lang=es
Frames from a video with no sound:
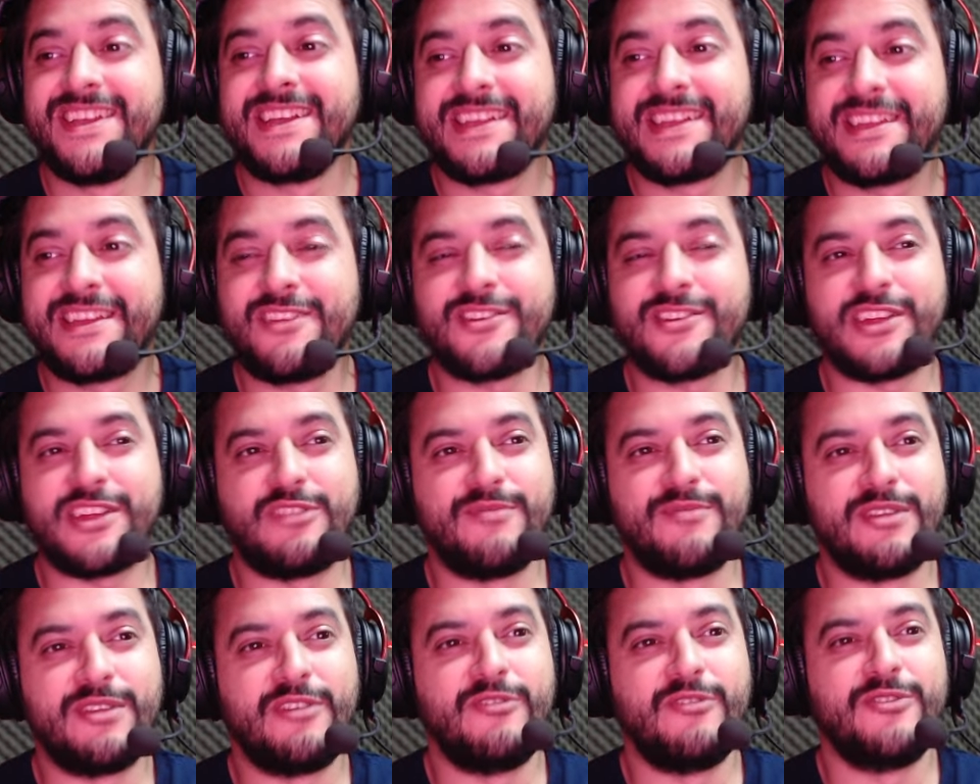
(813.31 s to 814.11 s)
Creo que el
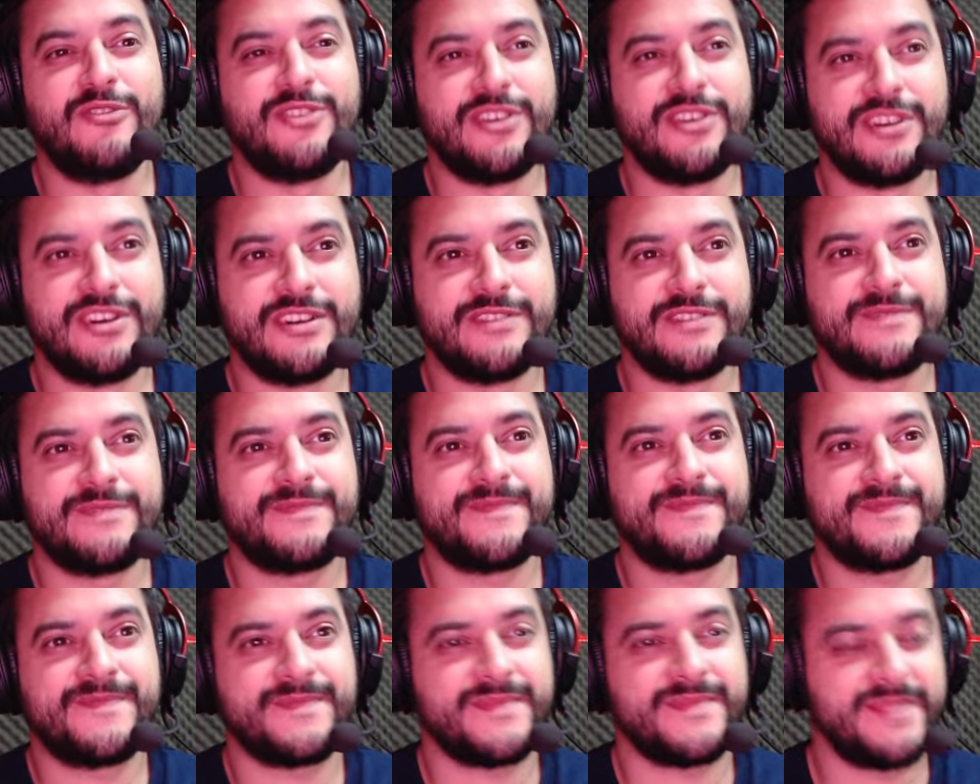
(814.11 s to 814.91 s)
bebé de
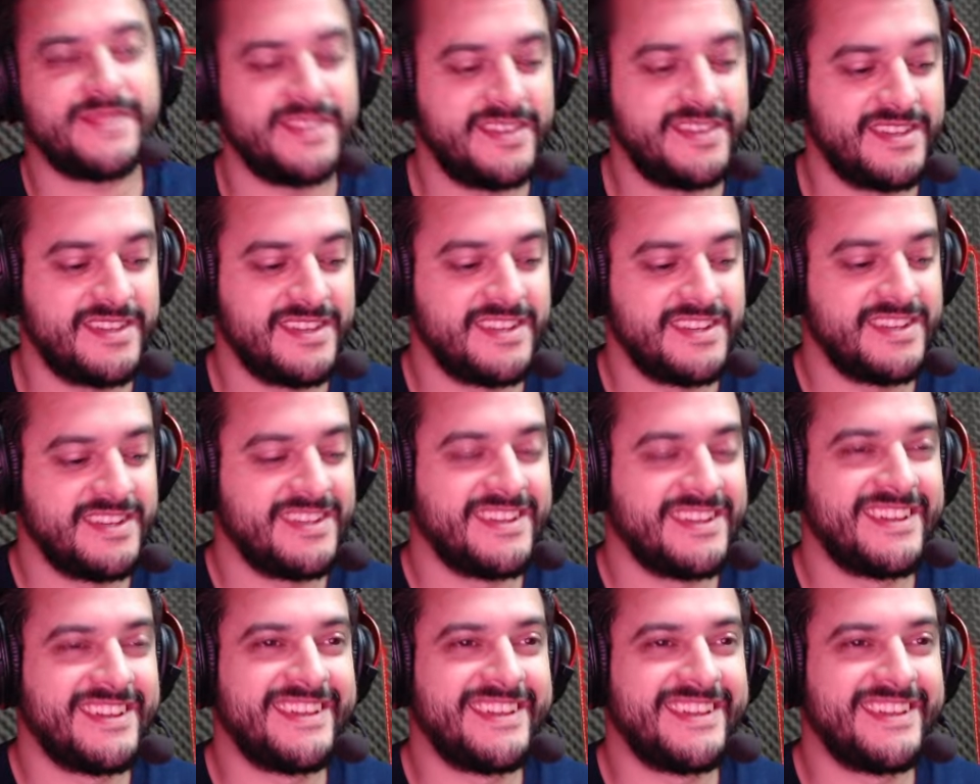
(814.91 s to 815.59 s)
Rosemary es una.